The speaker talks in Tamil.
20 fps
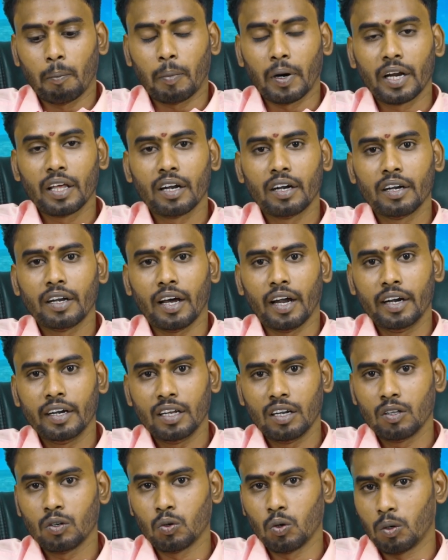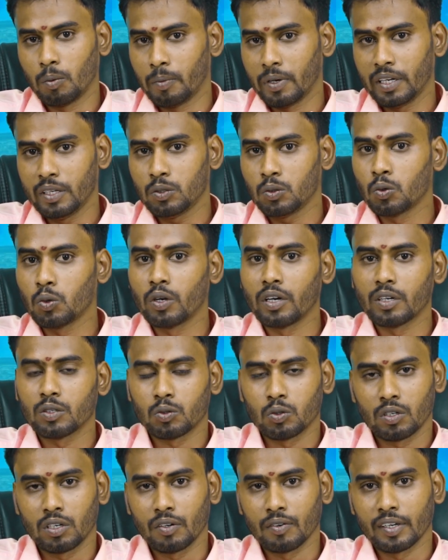பன்னிரெண்டு ஆண்டுகளுக்கு ஒரு முறை சூரியனை
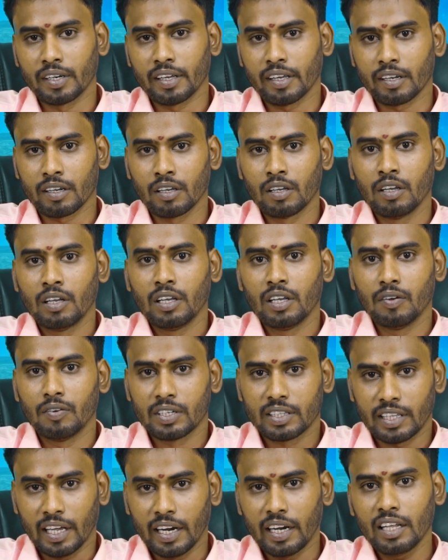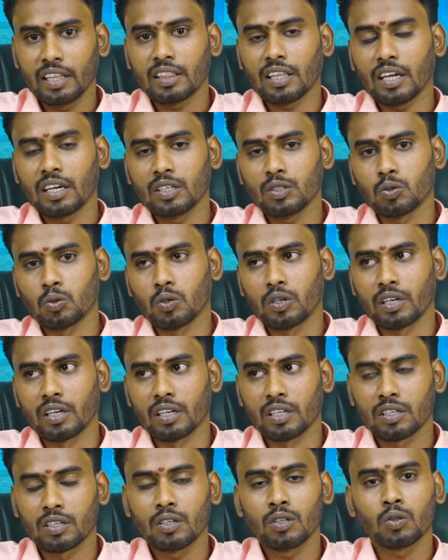சுற்றி வர்றார் இவர் தன்னைத்தானே
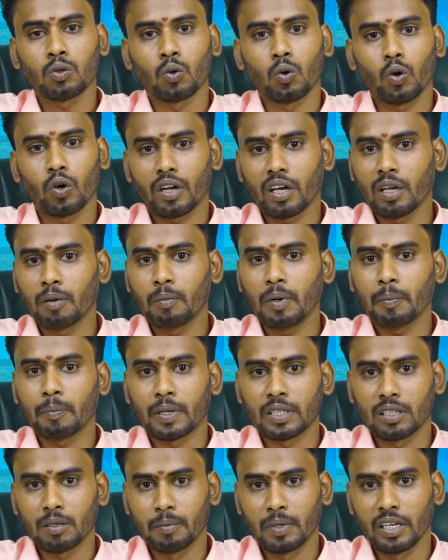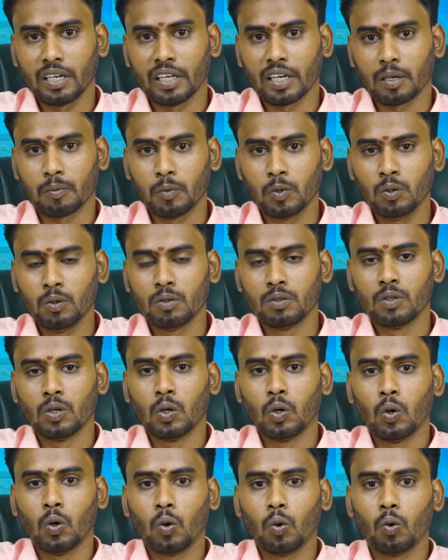சுற்றிக்கிறதுக்கு தோராயமாக பத்து மணி நேரமும்
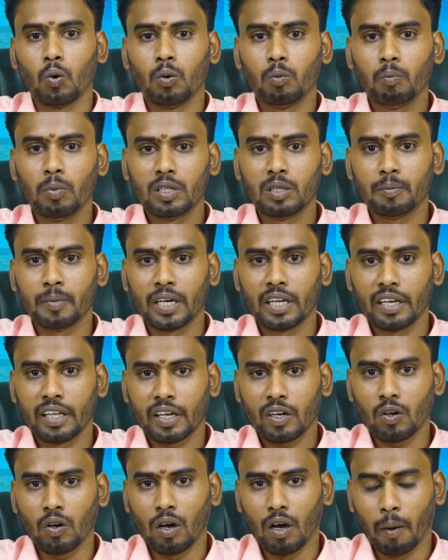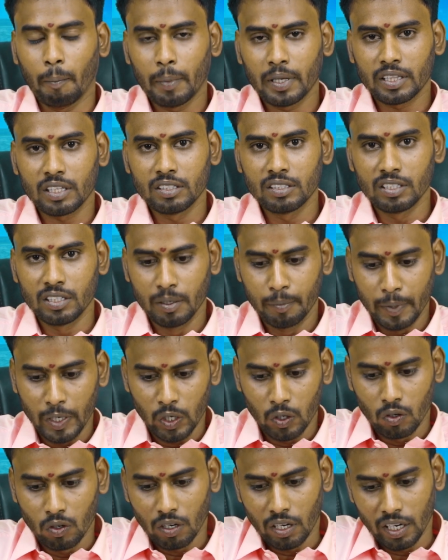ஒன்பது மணி நேரம் ஐம்பத்தஞ்சு
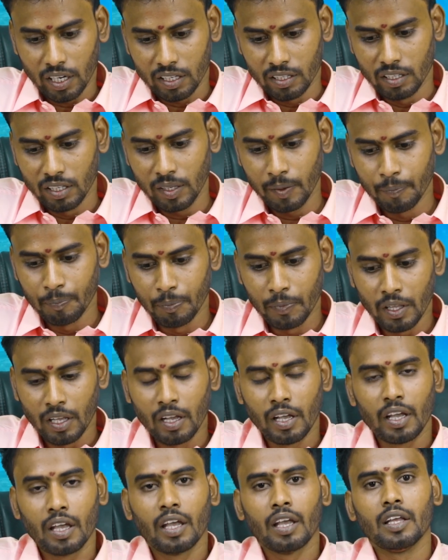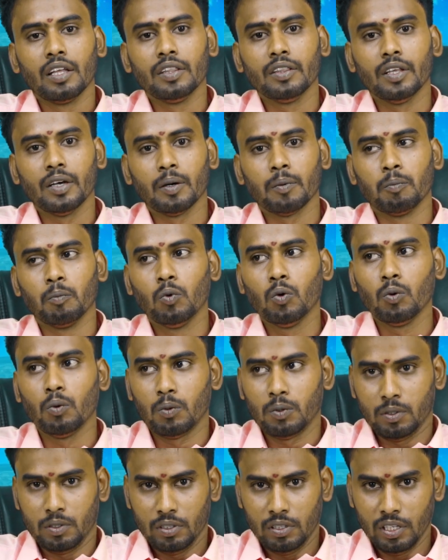நிமிடம் ஆகுது இந்த பூ
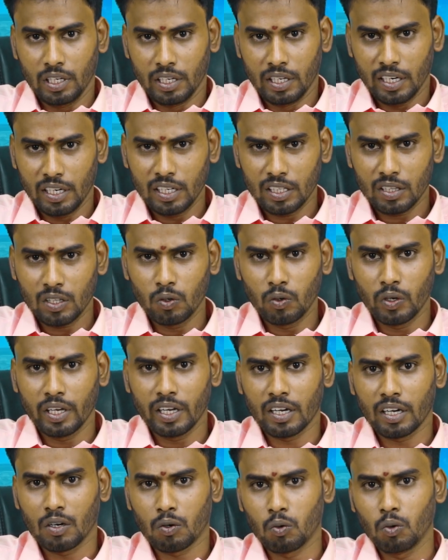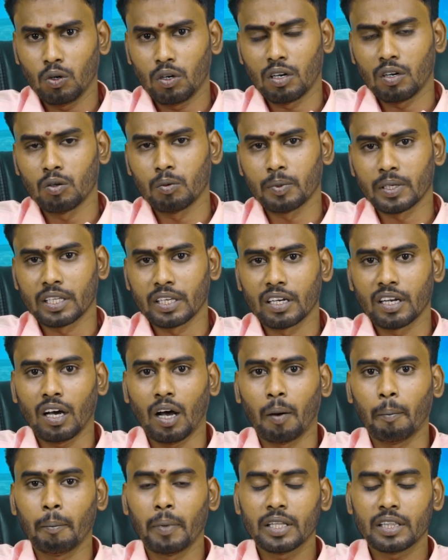இந்த கிரகத்தினுடைய குறுக்களவு
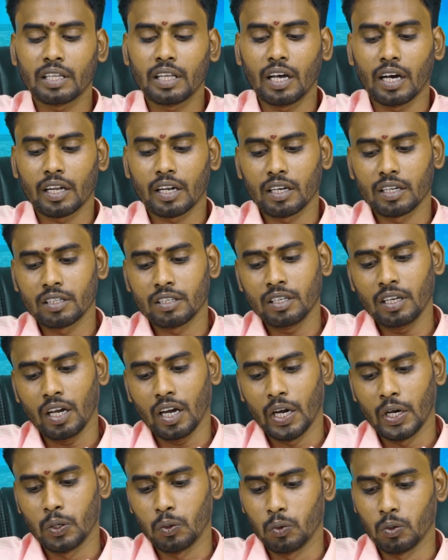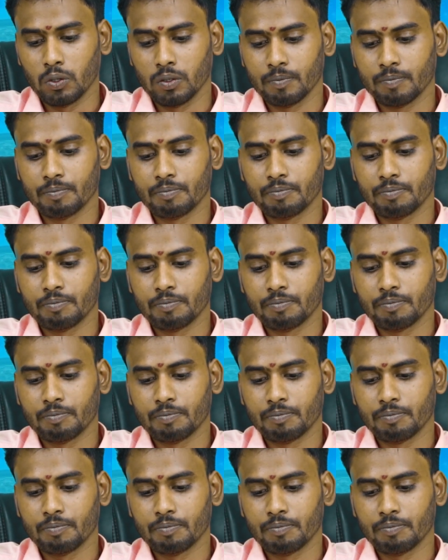பார்த்திங்கன்னா ஐம்பத்தி ஆறாயிரத்தி ஐநூறு